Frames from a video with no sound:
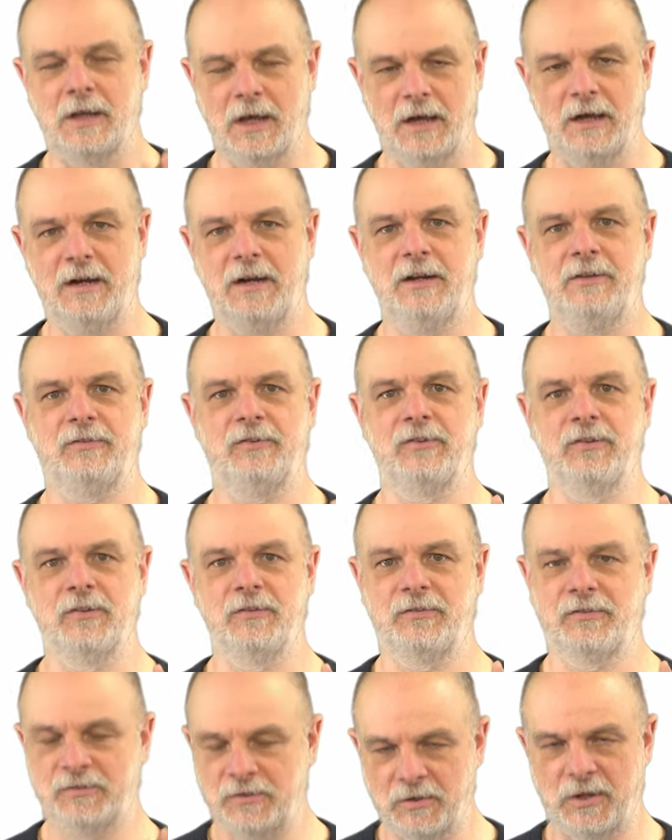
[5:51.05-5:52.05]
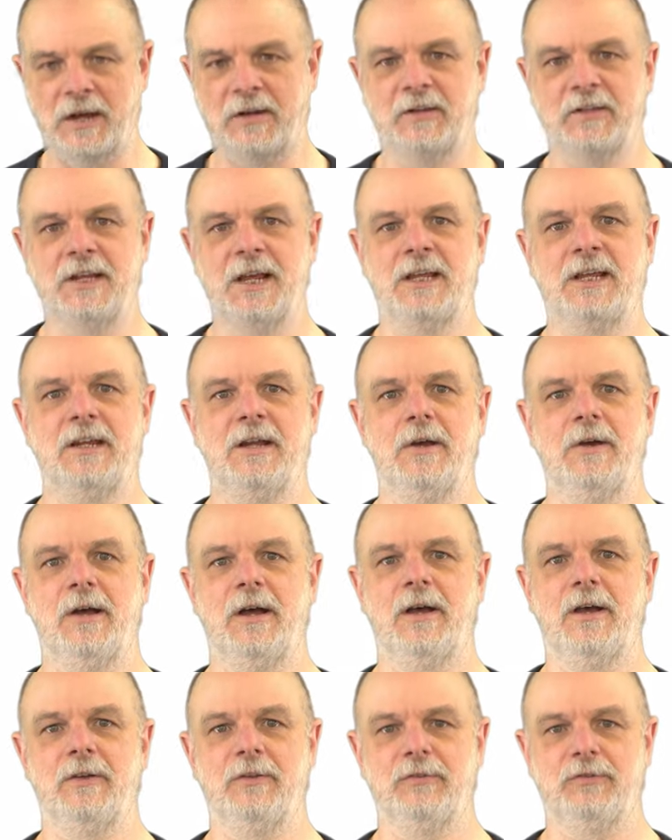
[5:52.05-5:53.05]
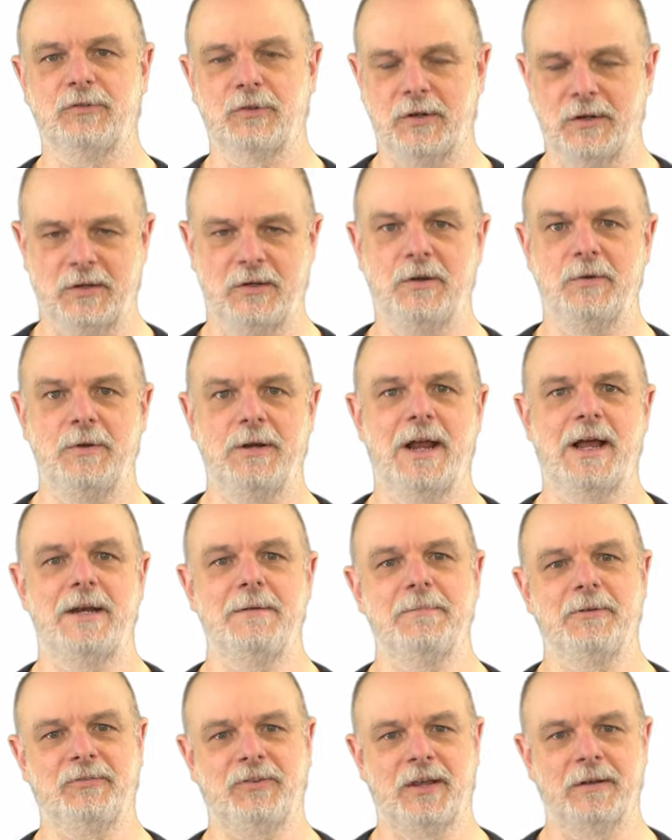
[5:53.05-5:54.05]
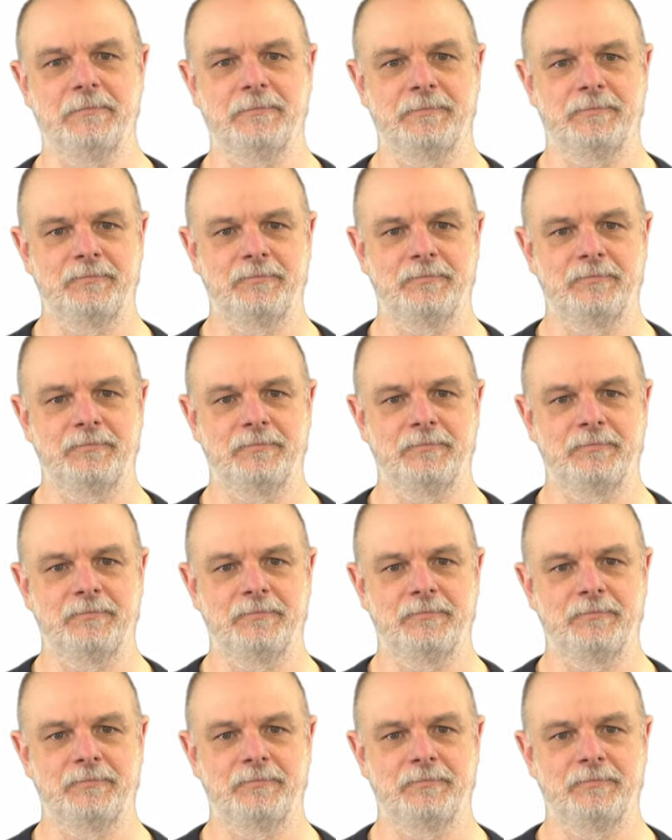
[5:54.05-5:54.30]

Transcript: 必ず数学的にはそれにはなりません。